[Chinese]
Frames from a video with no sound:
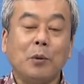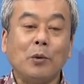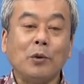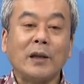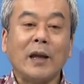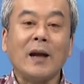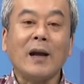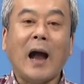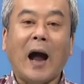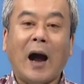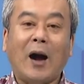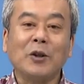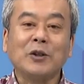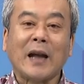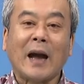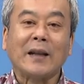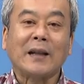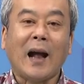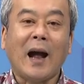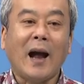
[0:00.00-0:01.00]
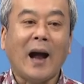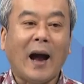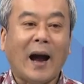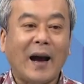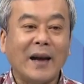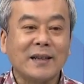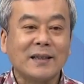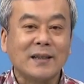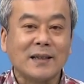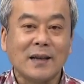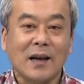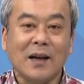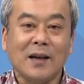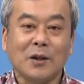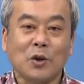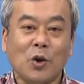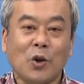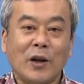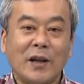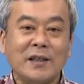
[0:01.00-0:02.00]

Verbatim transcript: 丁好歹他还是俄国人